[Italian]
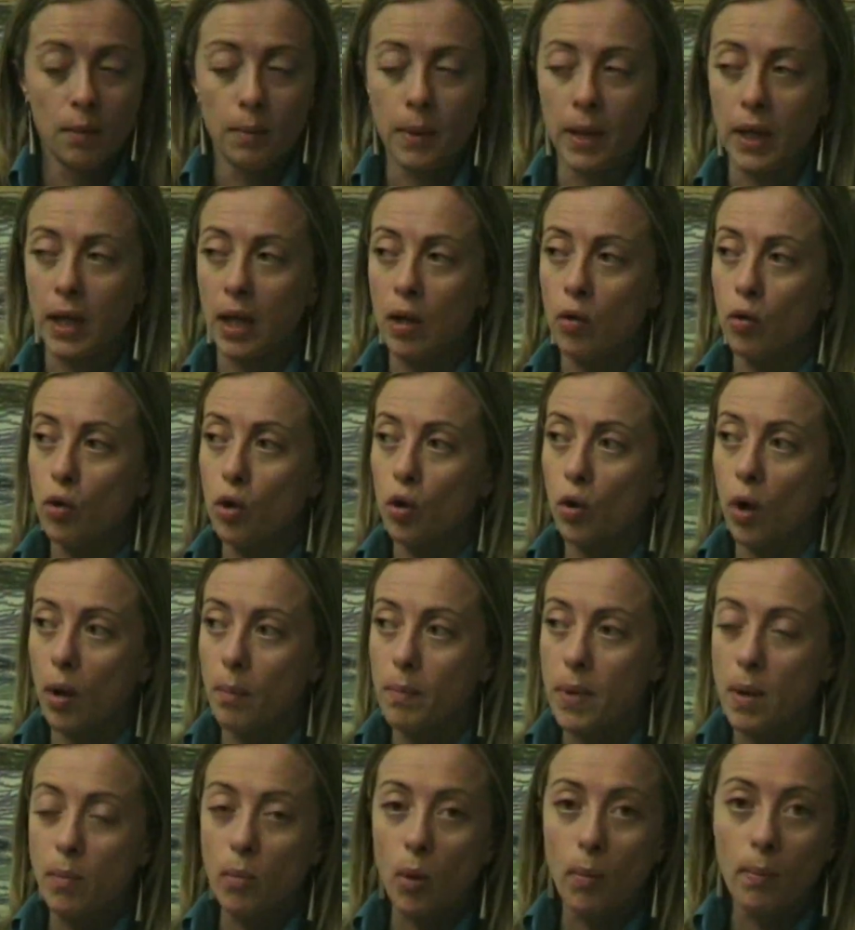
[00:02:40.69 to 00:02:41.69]
perché noi non
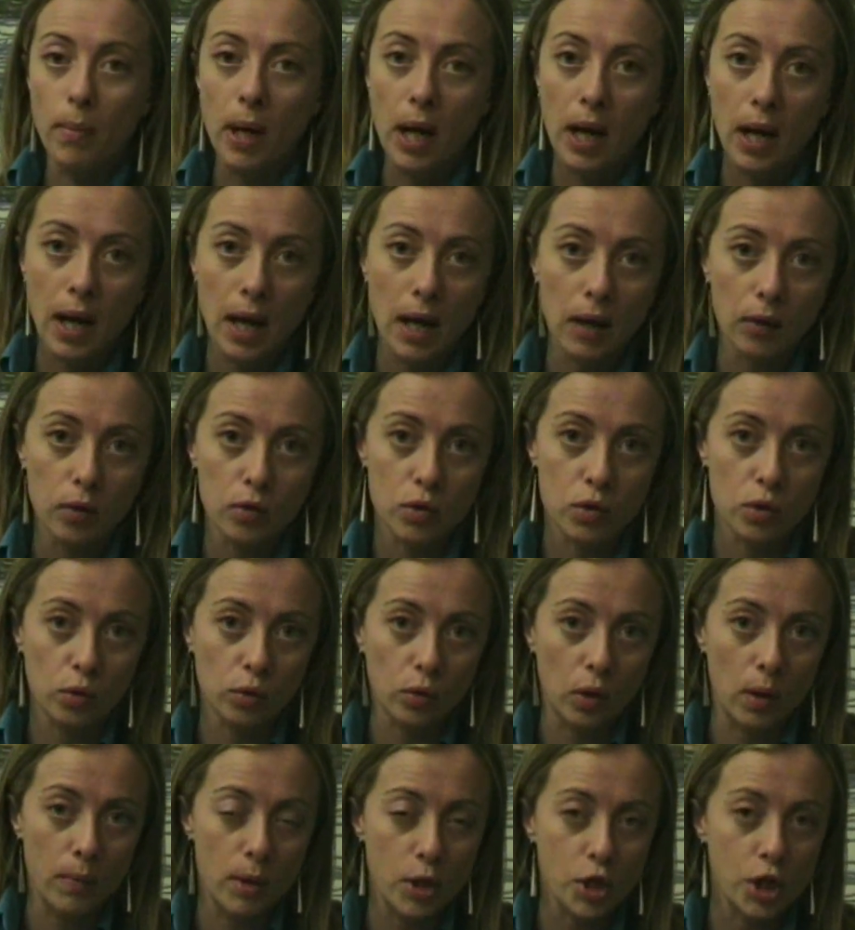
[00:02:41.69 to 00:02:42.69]
abbiamo ballato
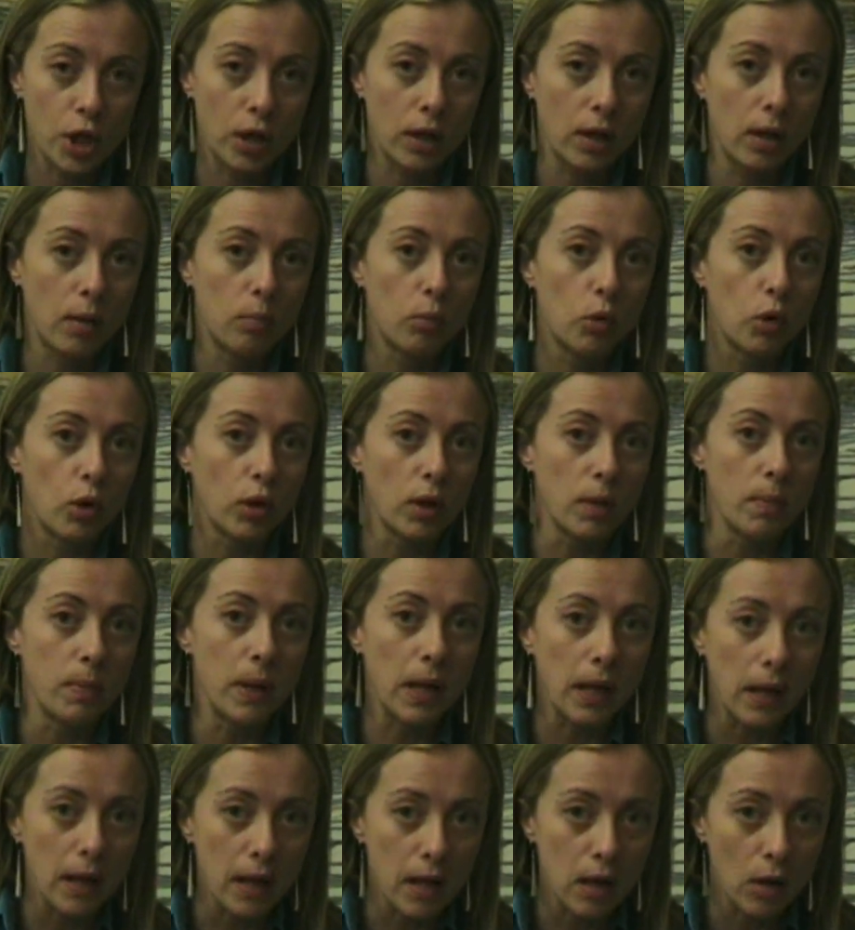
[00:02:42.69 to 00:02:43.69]
sotto le macerie del muro di
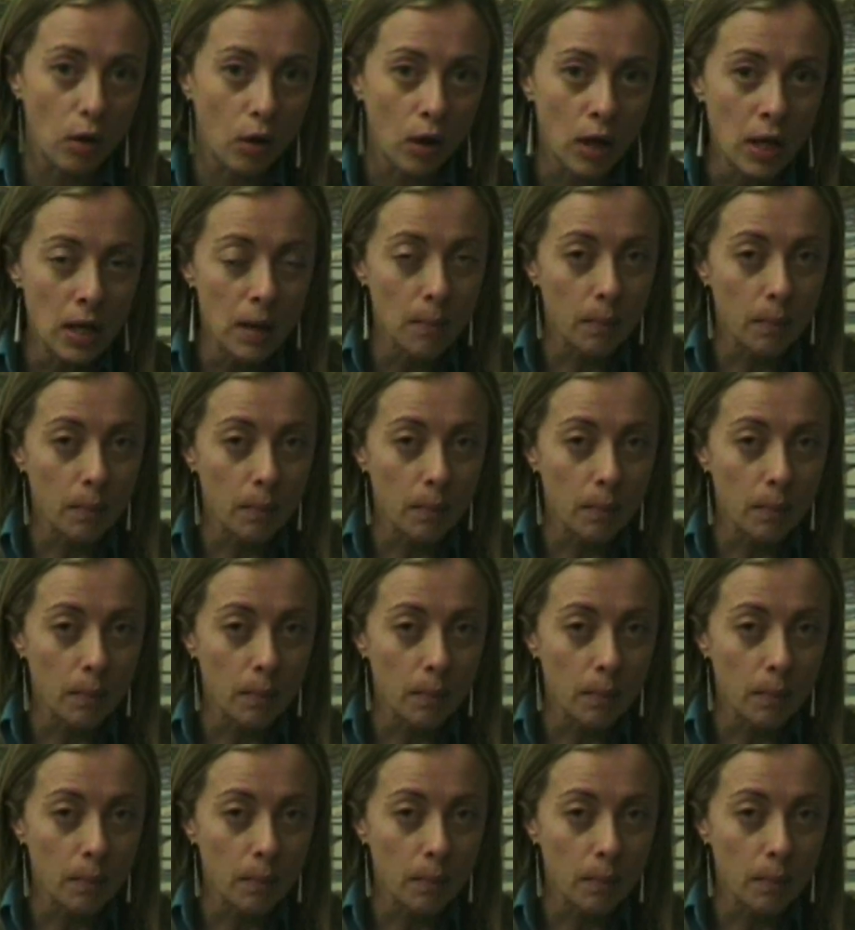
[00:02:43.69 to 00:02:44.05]
Berlino